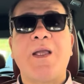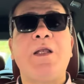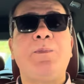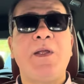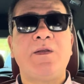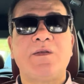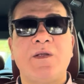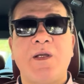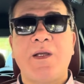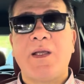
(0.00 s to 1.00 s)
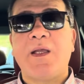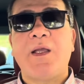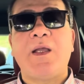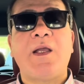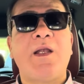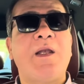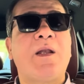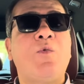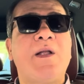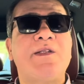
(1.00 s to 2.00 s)
البنت اللي
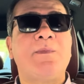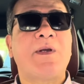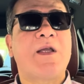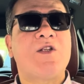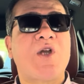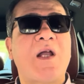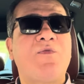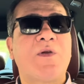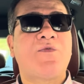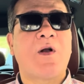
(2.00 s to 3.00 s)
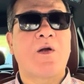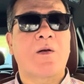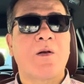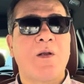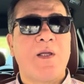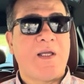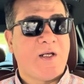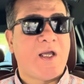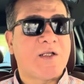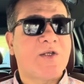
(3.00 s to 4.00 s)
دلوقتي ما كانتش عارفة تفكر
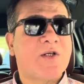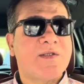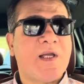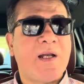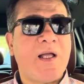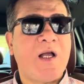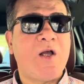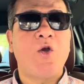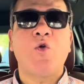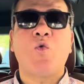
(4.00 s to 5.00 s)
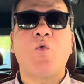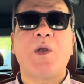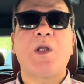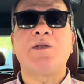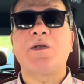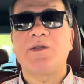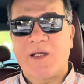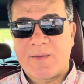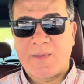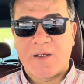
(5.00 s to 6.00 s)
إن هي ترضي أهلها ولا ترضي
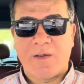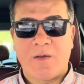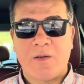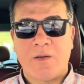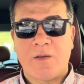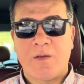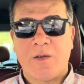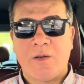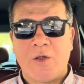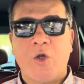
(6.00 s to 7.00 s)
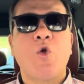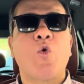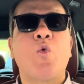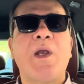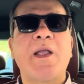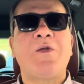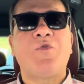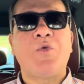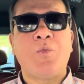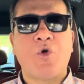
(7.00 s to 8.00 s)
قلبها ولكن
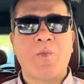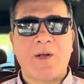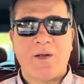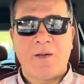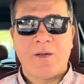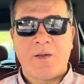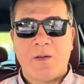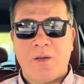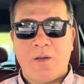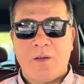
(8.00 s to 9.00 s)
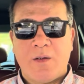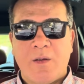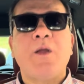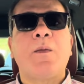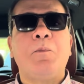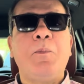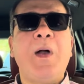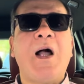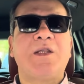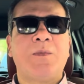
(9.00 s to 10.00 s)
في المجمل
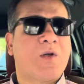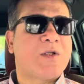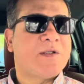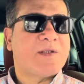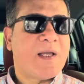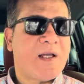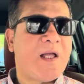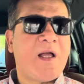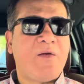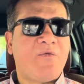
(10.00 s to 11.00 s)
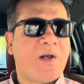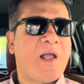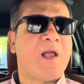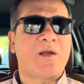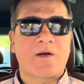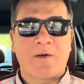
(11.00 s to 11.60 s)
بعد ما رضت أهلها في الآخر